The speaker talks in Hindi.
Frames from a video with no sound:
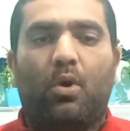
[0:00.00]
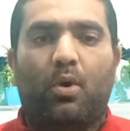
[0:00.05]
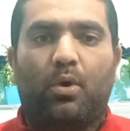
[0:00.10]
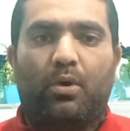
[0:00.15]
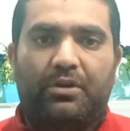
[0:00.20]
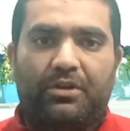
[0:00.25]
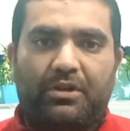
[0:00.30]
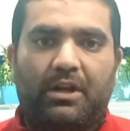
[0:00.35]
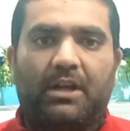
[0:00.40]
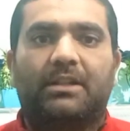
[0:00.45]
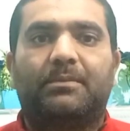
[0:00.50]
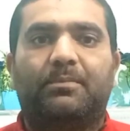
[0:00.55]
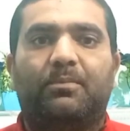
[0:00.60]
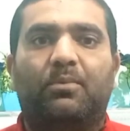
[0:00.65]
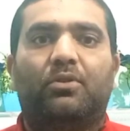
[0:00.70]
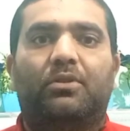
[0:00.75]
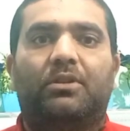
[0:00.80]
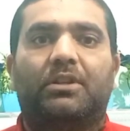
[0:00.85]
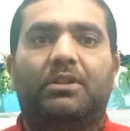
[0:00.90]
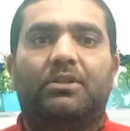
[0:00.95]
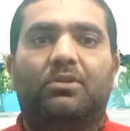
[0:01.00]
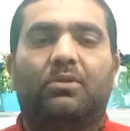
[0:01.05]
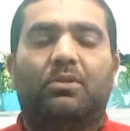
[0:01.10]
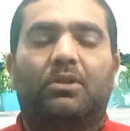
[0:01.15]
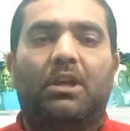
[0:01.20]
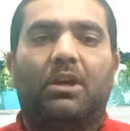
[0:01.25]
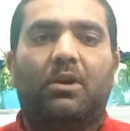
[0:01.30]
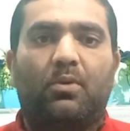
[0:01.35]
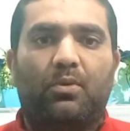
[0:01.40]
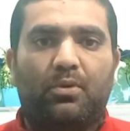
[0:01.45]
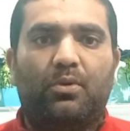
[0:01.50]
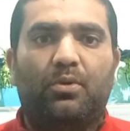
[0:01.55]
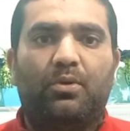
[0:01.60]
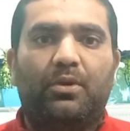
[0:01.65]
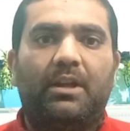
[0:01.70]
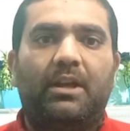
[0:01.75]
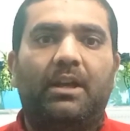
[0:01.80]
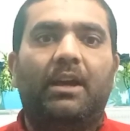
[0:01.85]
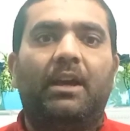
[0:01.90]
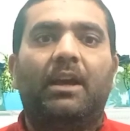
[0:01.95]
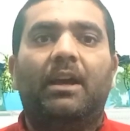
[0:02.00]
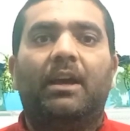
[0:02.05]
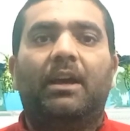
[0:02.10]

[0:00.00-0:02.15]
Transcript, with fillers: और ट्रांसपोर्टर्स जो थे उन्होंने